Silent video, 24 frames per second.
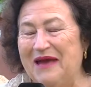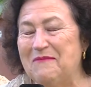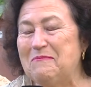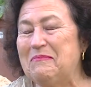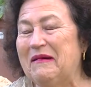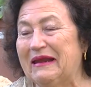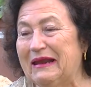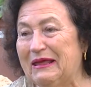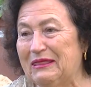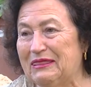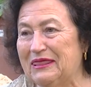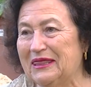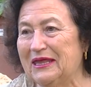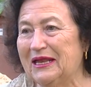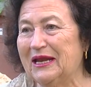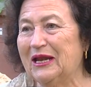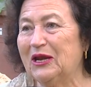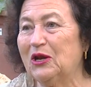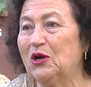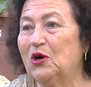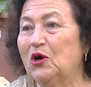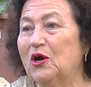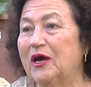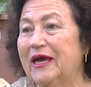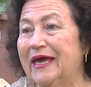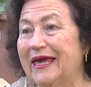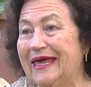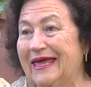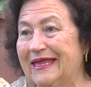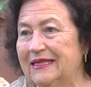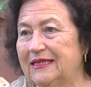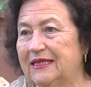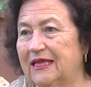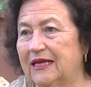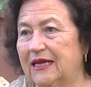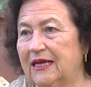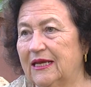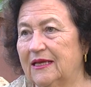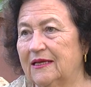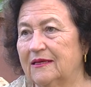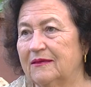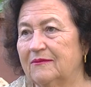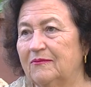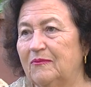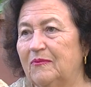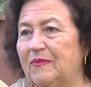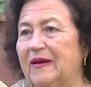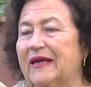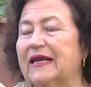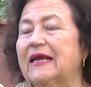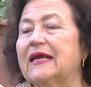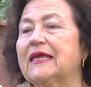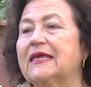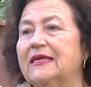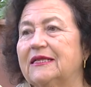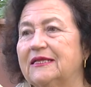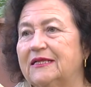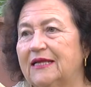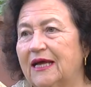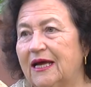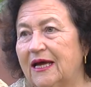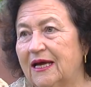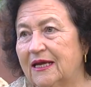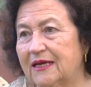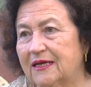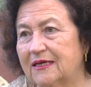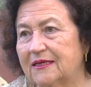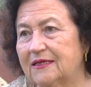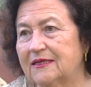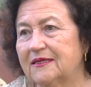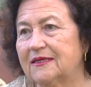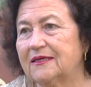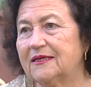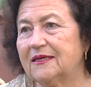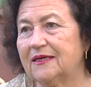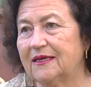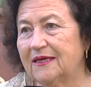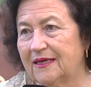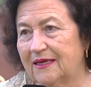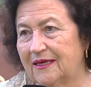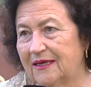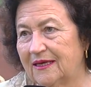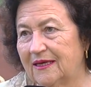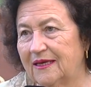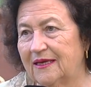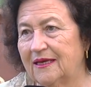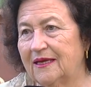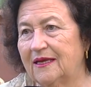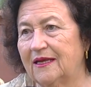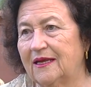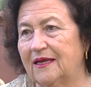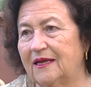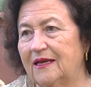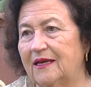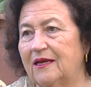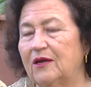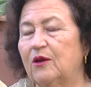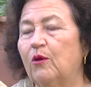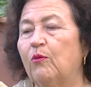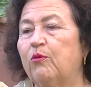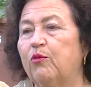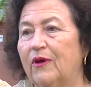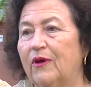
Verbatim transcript: para hacerlo en tren, para ah. quitar eh, los